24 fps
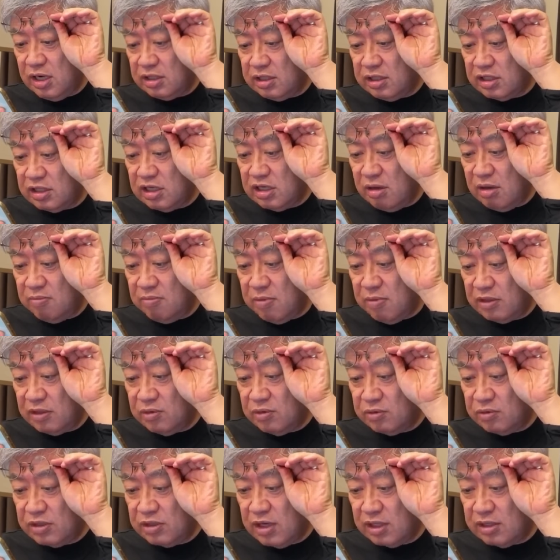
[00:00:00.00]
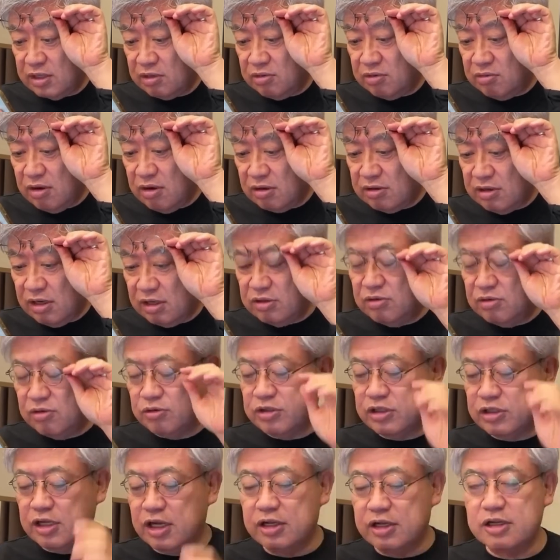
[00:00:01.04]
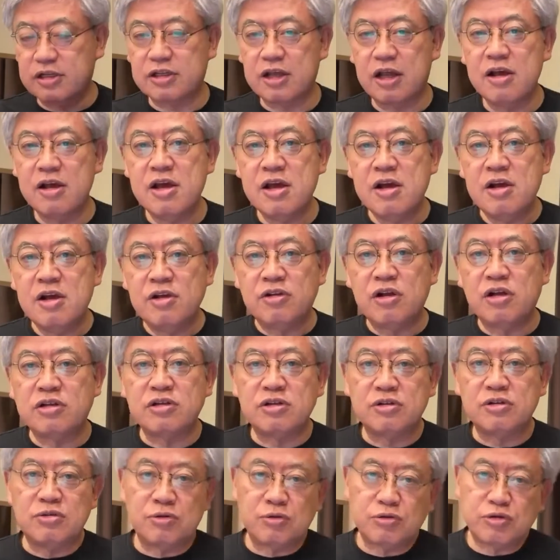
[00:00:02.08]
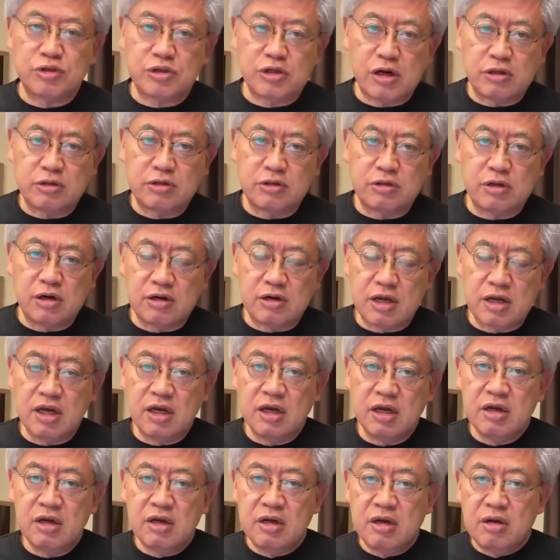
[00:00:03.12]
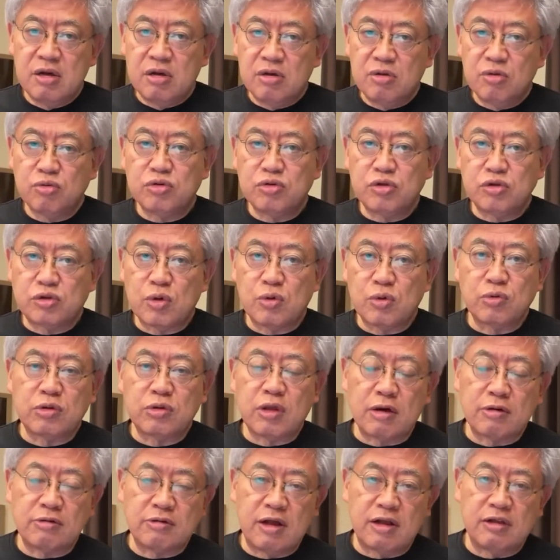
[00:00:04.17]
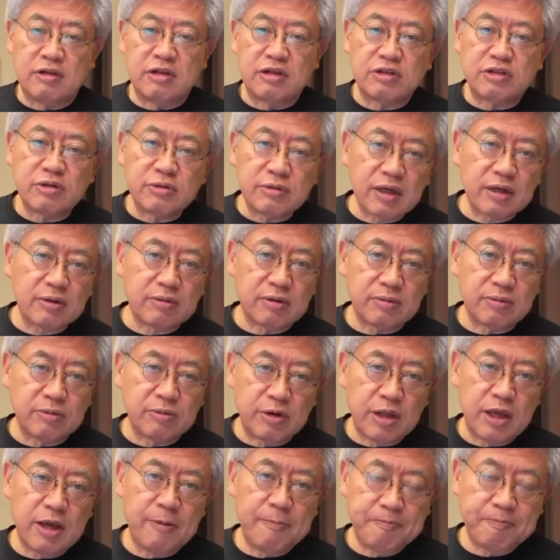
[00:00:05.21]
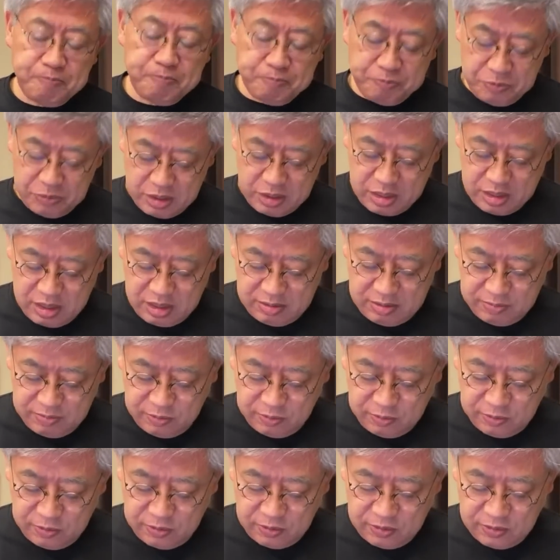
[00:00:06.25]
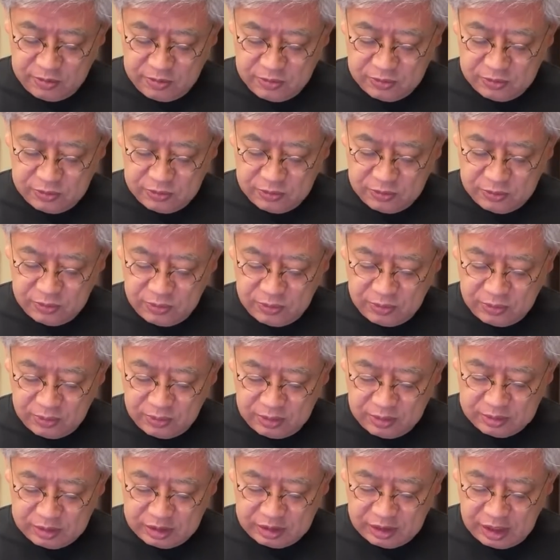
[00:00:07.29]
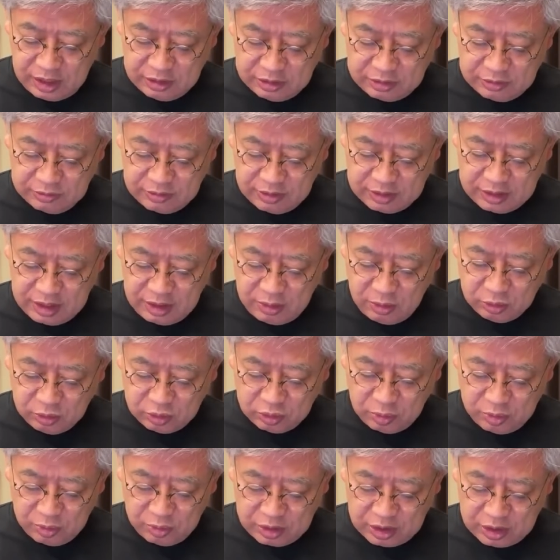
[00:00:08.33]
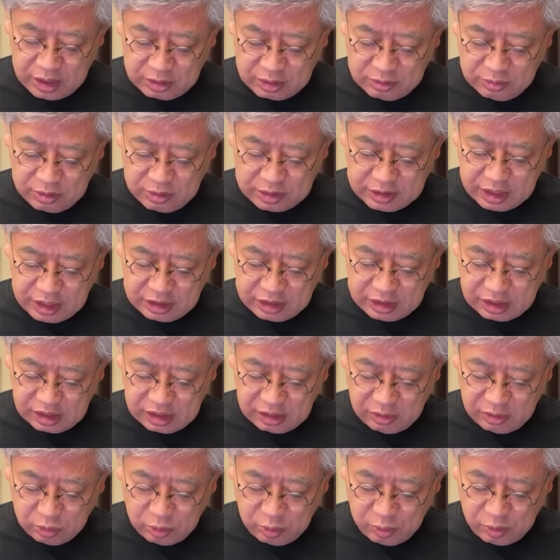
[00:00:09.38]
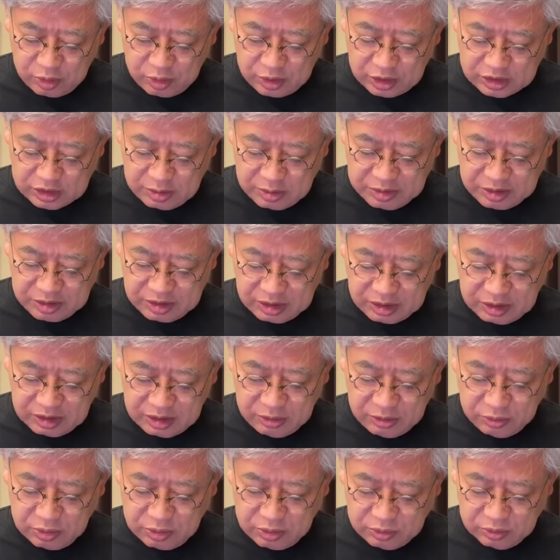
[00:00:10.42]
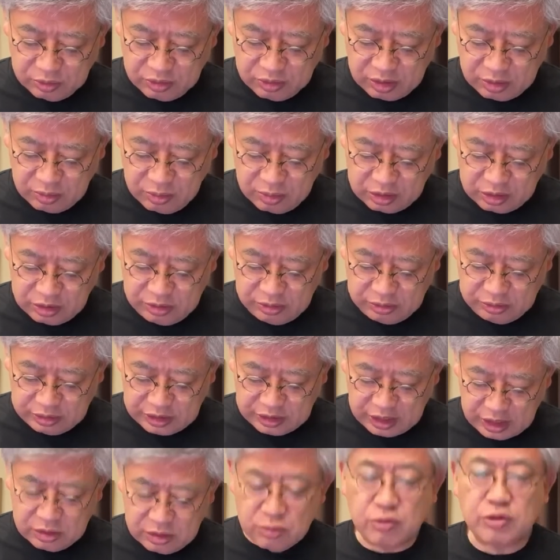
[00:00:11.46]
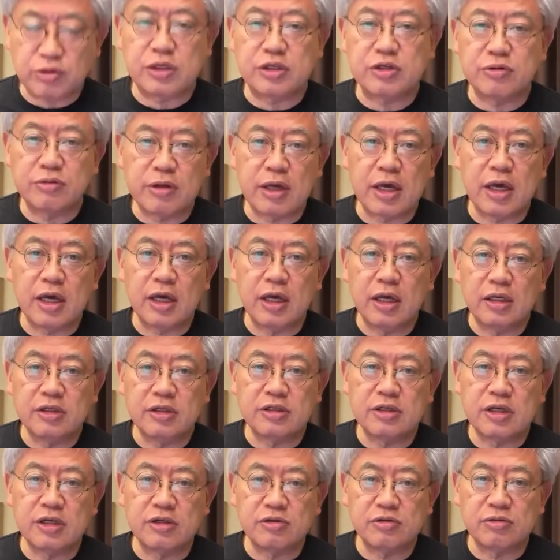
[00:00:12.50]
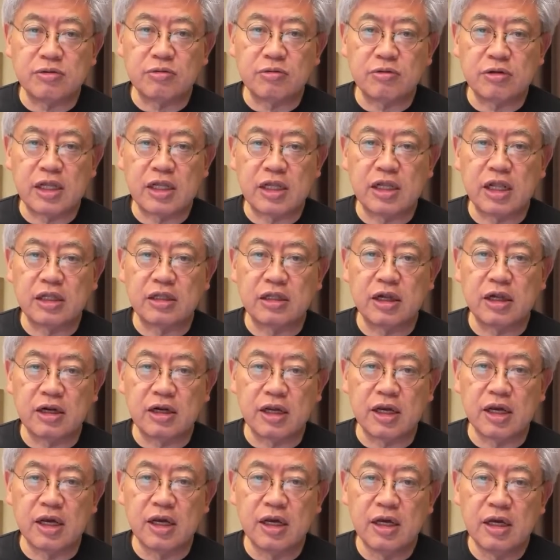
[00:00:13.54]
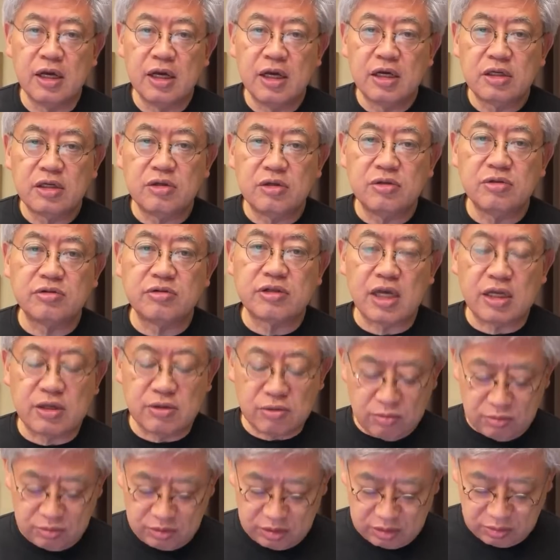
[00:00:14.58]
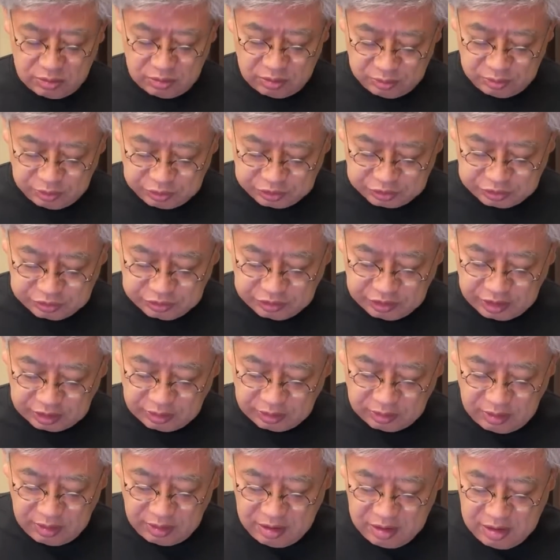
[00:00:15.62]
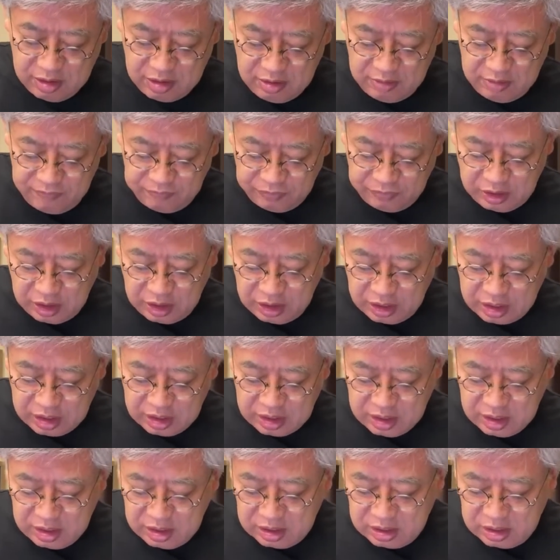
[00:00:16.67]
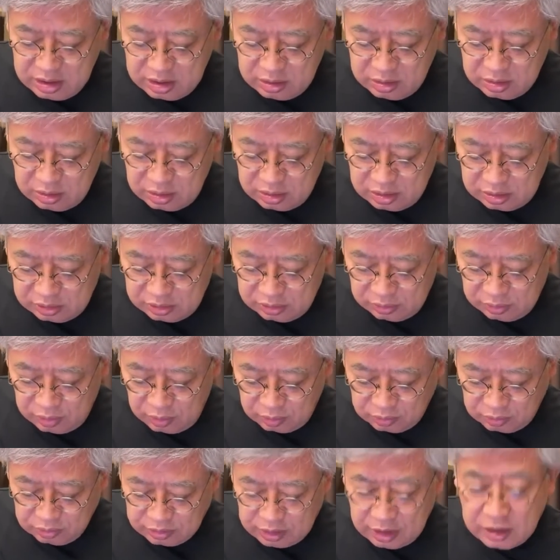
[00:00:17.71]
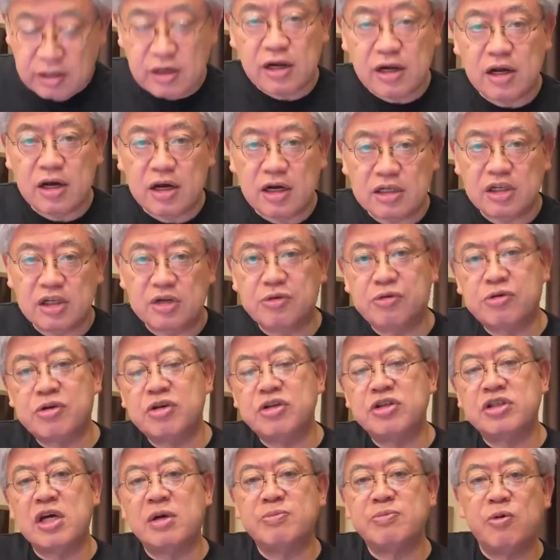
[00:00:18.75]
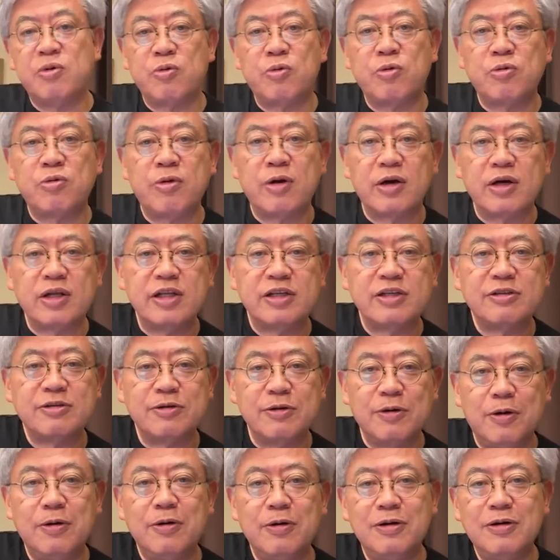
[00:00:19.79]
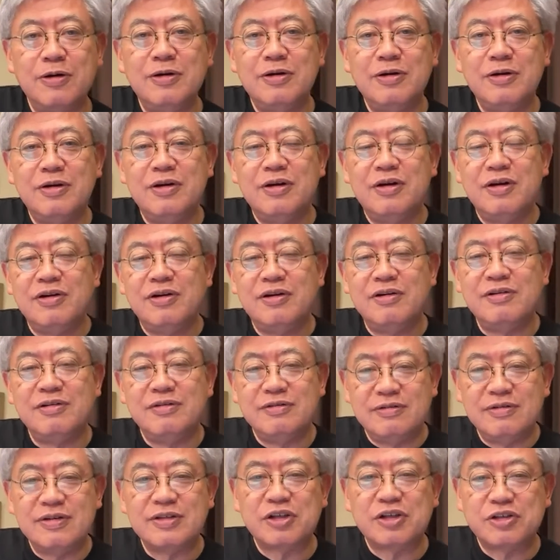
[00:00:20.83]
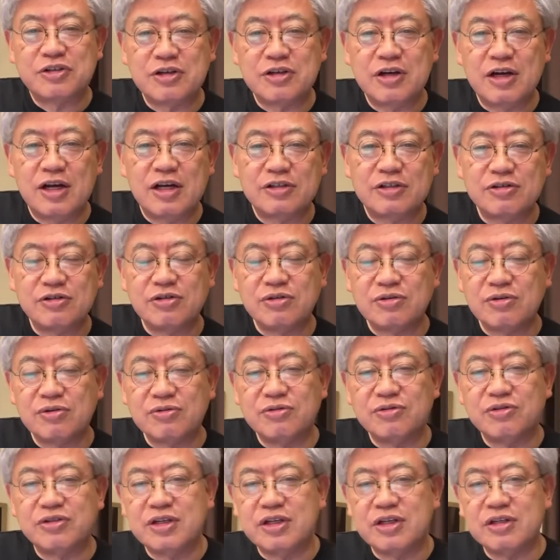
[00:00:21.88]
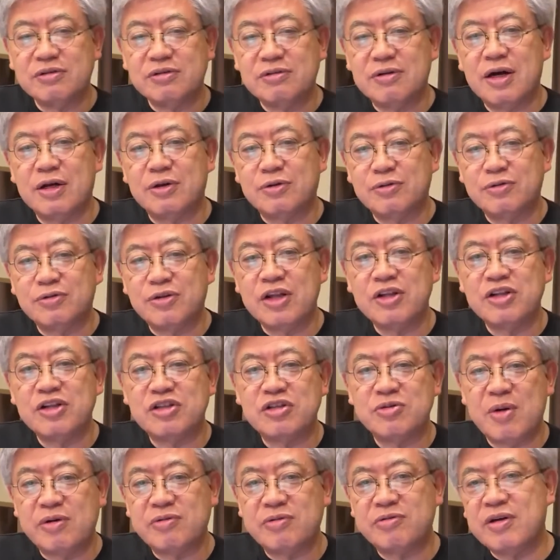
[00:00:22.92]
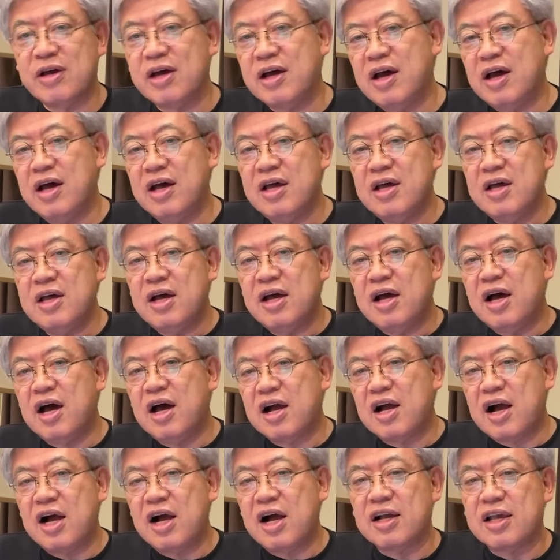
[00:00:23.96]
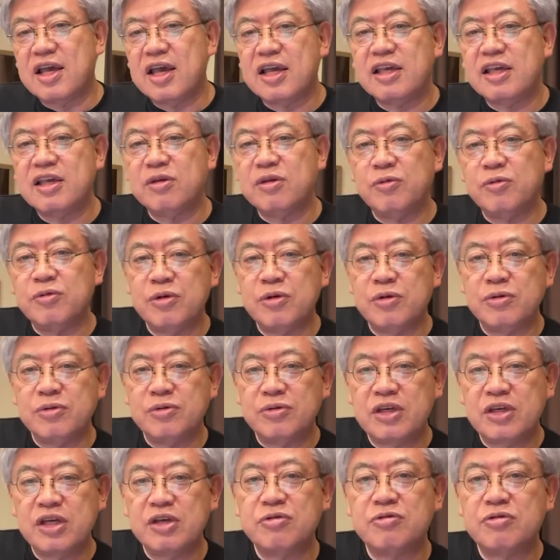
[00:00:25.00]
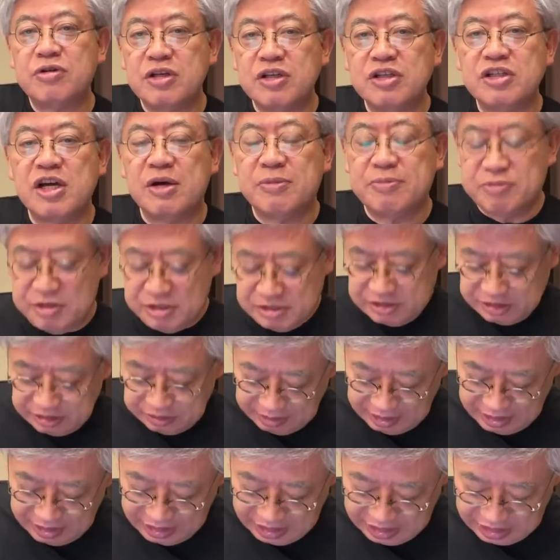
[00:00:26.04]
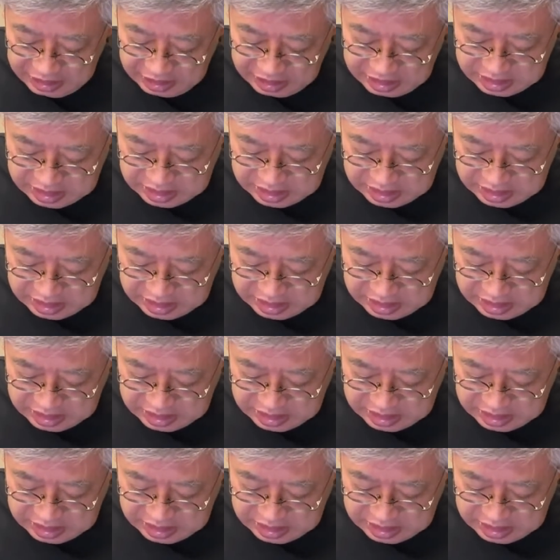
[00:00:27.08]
薦型選抜を使った入学が有力視されてきたなぜ有力視かって言ったらね要するに忖度なんですよねこれもねもうなんていうかね、ほとぼりが、これできてから、ほとぼりが冷めてから入れようということで、これ9歳の時ですよね。2016年だったらね。9歳の時にこういうものを作ったと。で、その翌年から寄付金ジャンプが起こるわけですよ。うん、私が推測しているのはあのテニスマフィア関係企業による寄付金ジャンプですよね。